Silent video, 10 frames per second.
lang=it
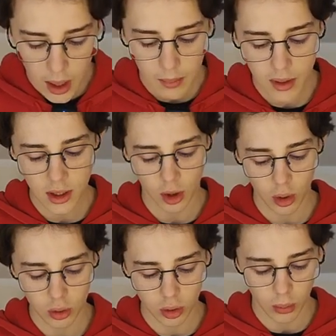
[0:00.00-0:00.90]
Ma
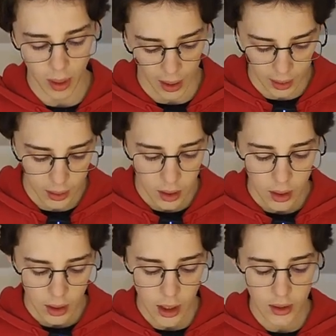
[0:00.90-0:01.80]
secondo me,
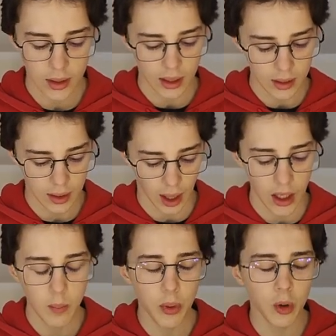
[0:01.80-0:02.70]
in realtà,
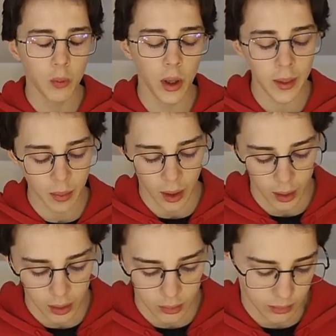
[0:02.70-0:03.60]
il
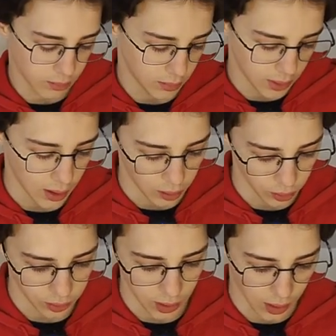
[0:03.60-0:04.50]
problema dello,
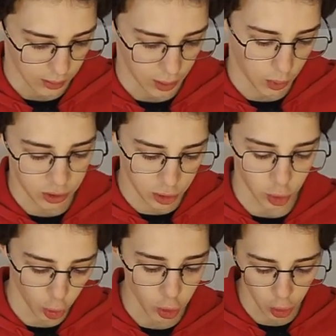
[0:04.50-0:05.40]
de, di questi
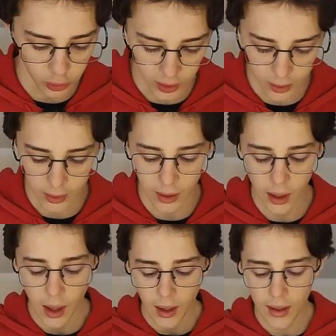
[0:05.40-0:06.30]

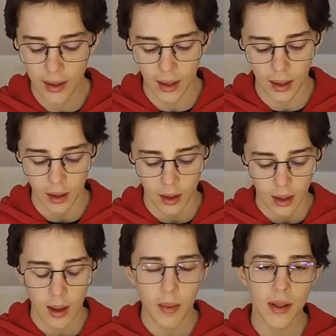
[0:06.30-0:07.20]
trogloditi è che
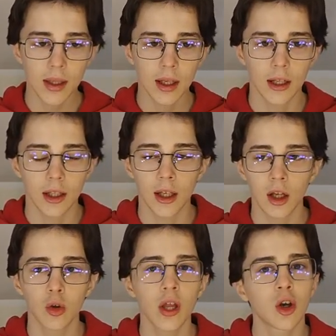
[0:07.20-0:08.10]
la macchina elettrica
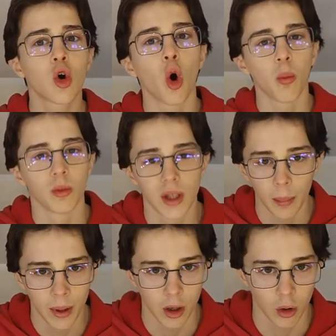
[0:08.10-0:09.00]
non è comoda
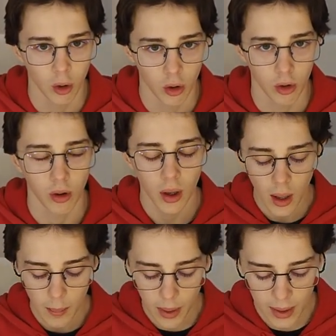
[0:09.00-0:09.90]
per loro,
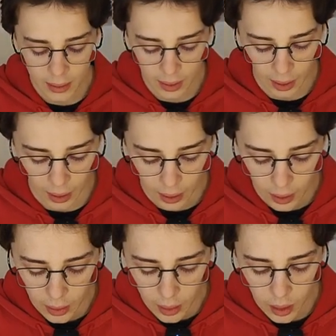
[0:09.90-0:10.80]
perché
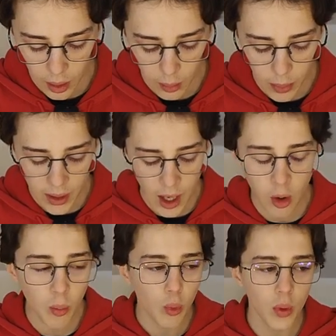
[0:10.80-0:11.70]
eh, perché
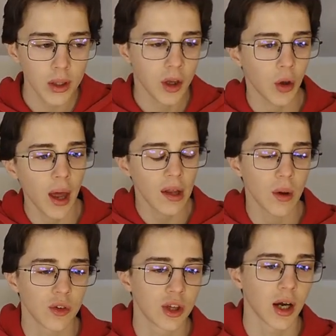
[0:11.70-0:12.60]
comunque dicono eh,
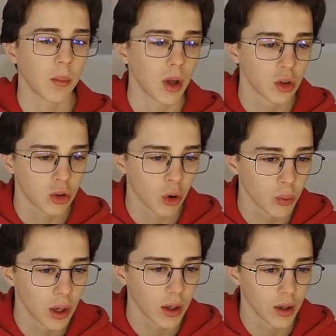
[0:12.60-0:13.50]
devono stare, mezzo,
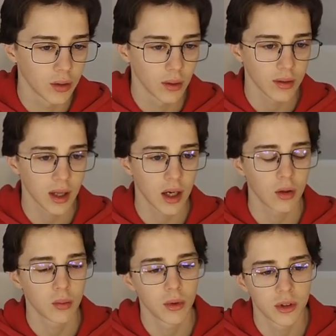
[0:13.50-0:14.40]
un, eh, devono
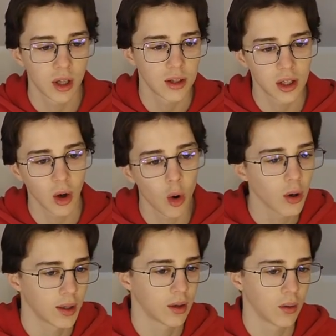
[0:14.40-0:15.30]
stare sette
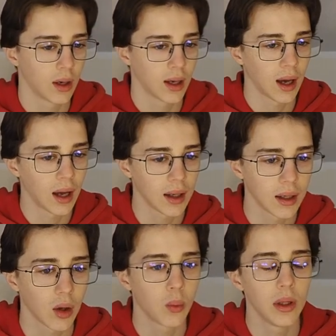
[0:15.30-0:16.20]
ore con la
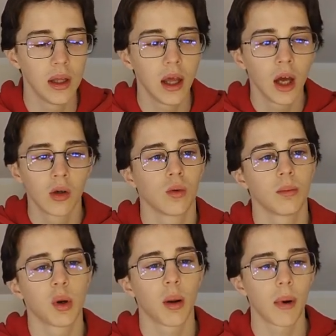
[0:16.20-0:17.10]
carica e quindi non
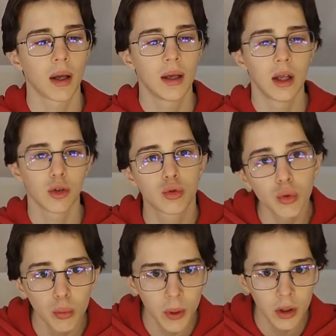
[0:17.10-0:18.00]
abbiamo la macchina
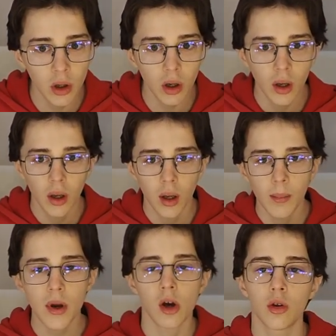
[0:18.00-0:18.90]
subito,
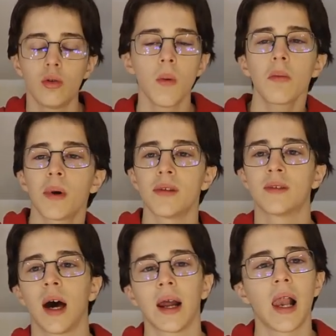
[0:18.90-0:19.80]
però non dobbiamo
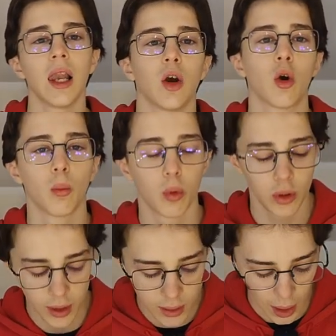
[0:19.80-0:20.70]
pensare alle
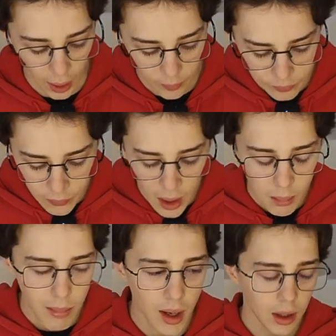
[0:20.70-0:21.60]
comodità,
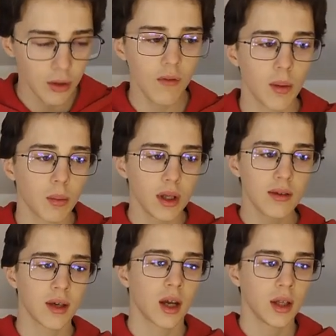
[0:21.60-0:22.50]
ma dovremmo
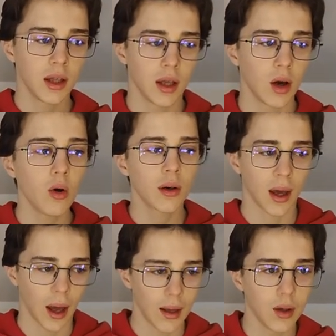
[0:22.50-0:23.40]
iniziare a dire
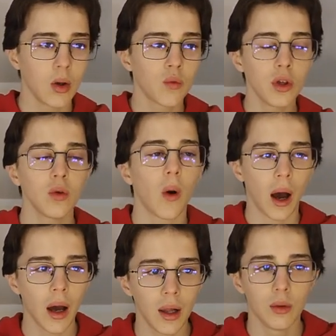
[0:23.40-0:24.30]
ok, fino
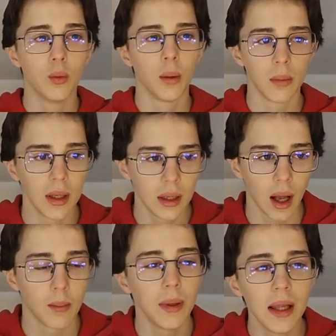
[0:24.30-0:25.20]
al, 2000,
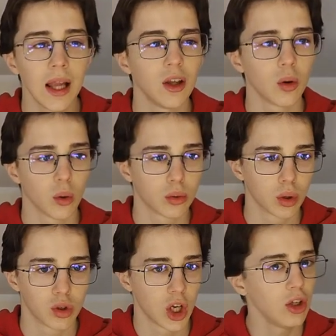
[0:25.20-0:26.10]
al
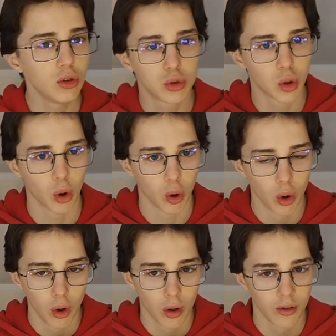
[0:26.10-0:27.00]

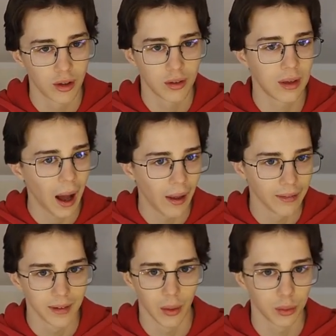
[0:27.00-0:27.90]

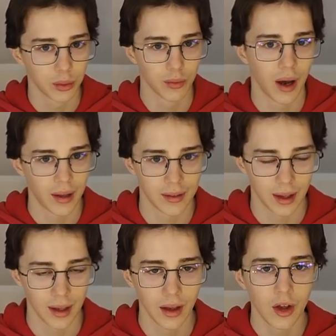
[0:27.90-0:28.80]
1870 o 90,
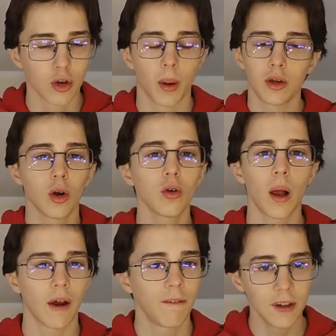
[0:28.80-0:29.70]
lì, insomma intorno
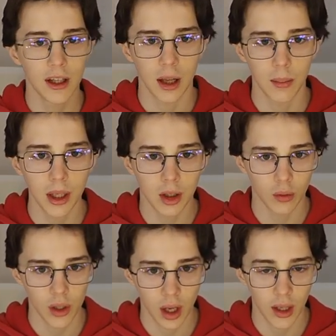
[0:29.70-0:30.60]
alla fine del
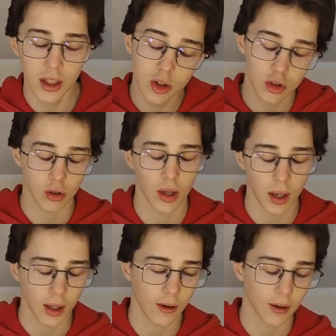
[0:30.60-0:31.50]
1900, all'inizio
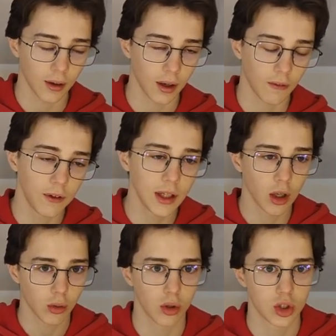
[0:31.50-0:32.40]
de, alla, alla fine
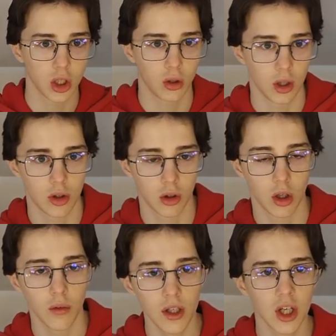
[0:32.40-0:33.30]
dell'Ottocento, inizio del
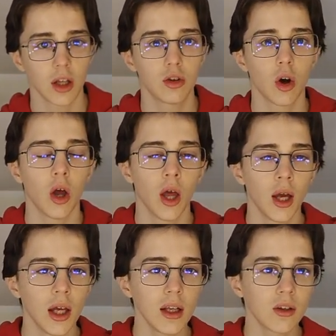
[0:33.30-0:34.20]
Novecento,
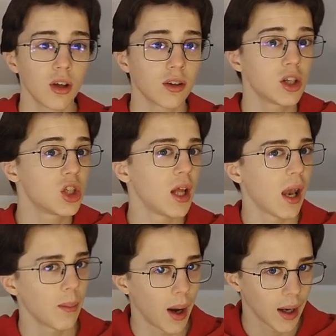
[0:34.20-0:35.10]
iniziano ad esserci
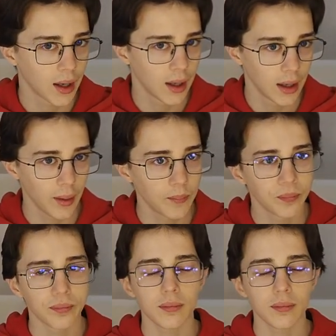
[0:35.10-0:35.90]
delle macchine